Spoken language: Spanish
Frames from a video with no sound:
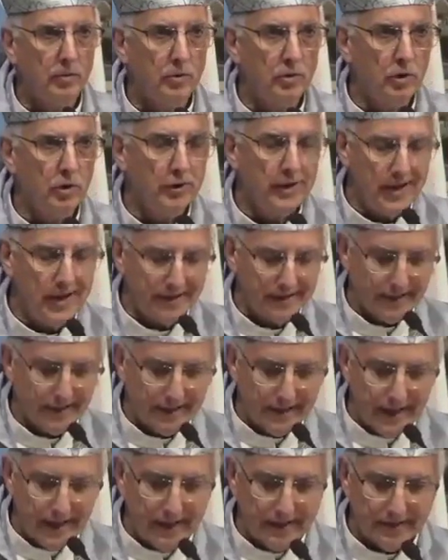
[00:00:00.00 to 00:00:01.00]
unos días
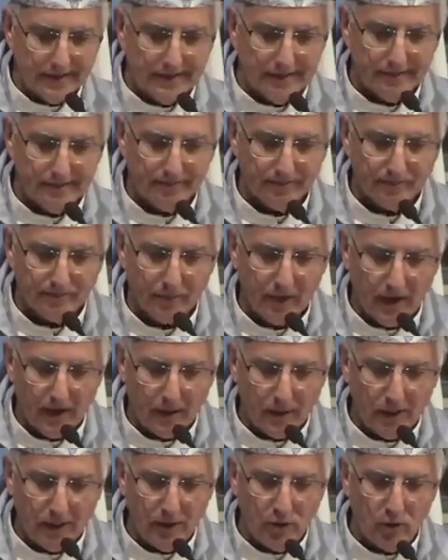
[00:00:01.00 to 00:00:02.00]
atrás,
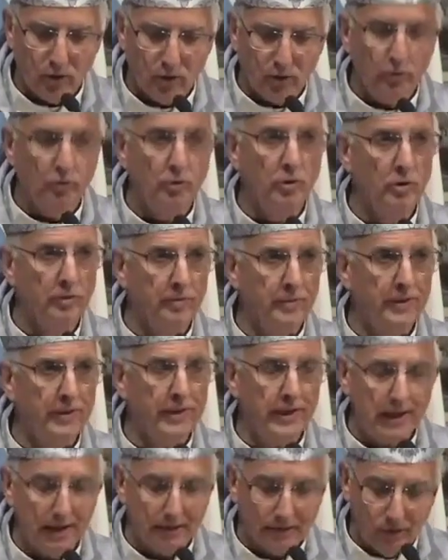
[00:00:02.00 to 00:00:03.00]
hablando con un hombre
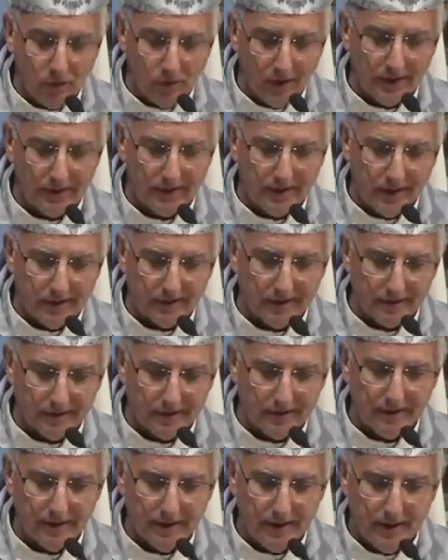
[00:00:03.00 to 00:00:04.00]
de las
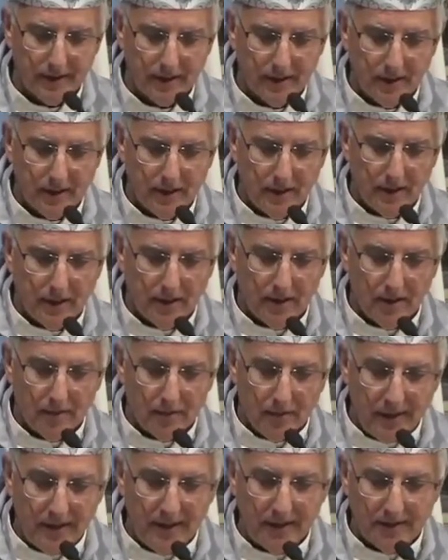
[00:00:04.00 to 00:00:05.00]
fuerzas,
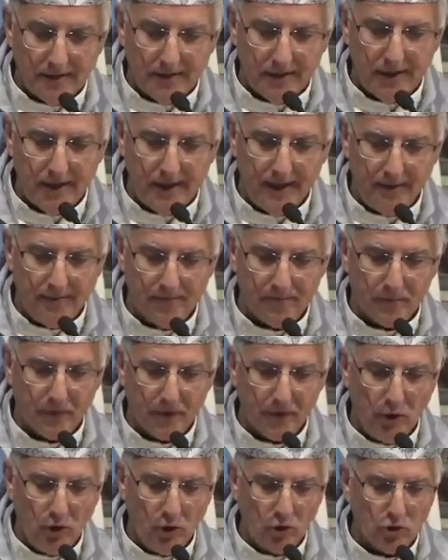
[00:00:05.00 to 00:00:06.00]
me decía,
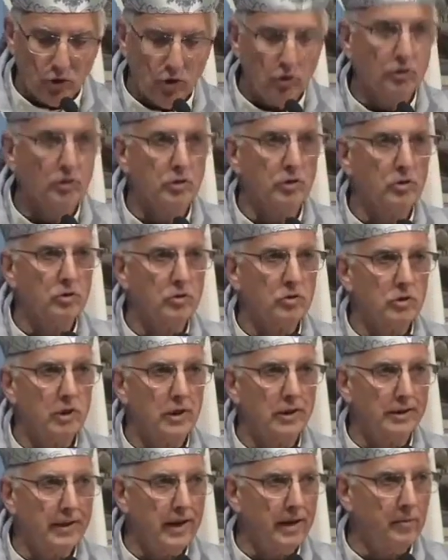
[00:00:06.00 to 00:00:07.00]
nosotros
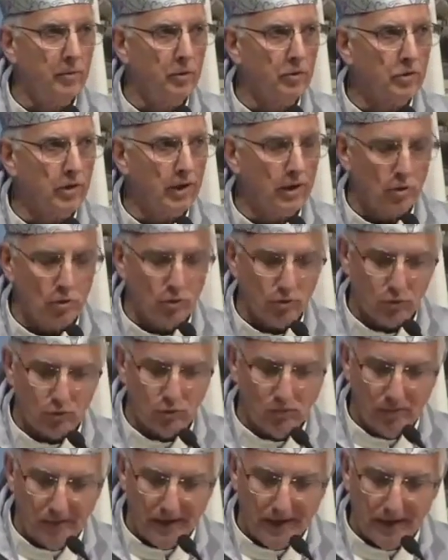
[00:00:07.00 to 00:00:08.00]
estamos
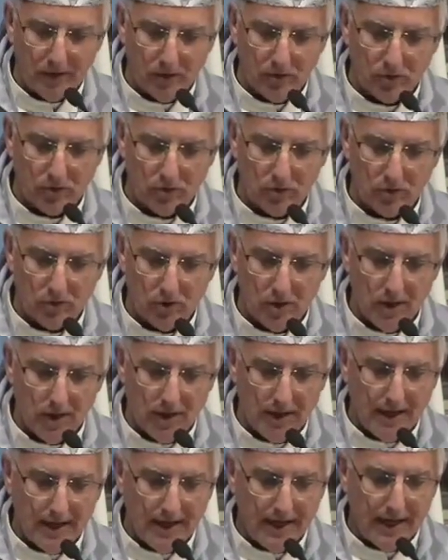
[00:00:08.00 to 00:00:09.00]
acostumbrados
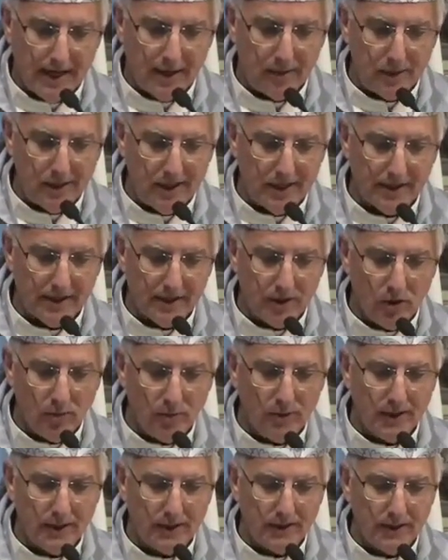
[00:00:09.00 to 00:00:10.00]
a hablar de
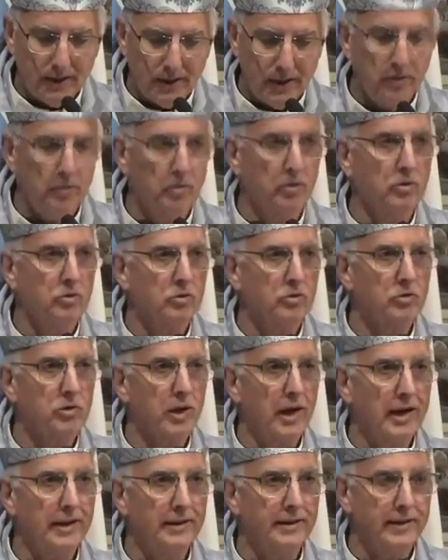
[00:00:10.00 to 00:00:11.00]
objetivos
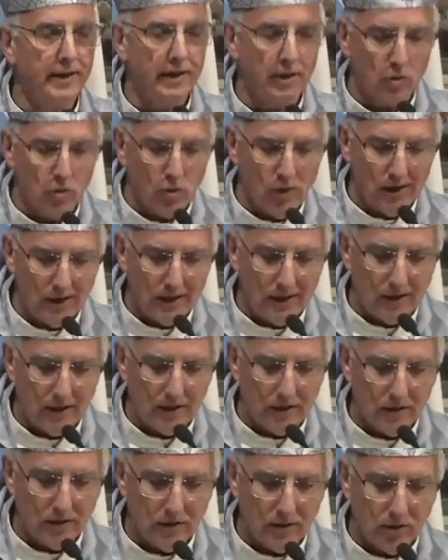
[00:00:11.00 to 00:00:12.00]
ante cual
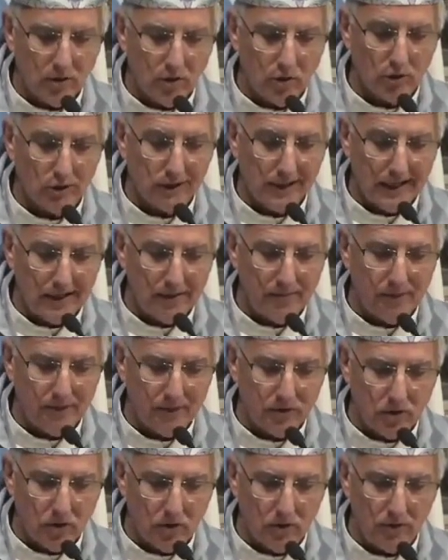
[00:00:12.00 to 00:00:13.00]
o tal
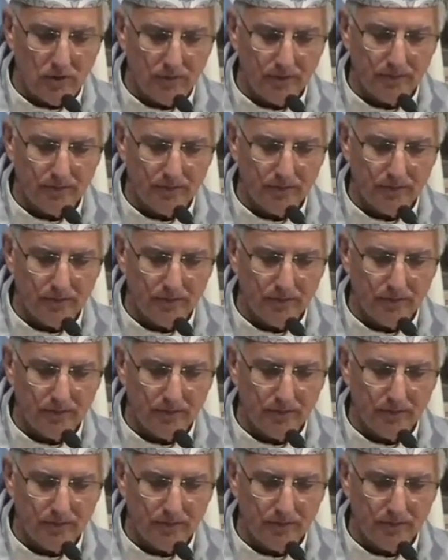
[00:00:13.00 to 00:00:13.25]
misión.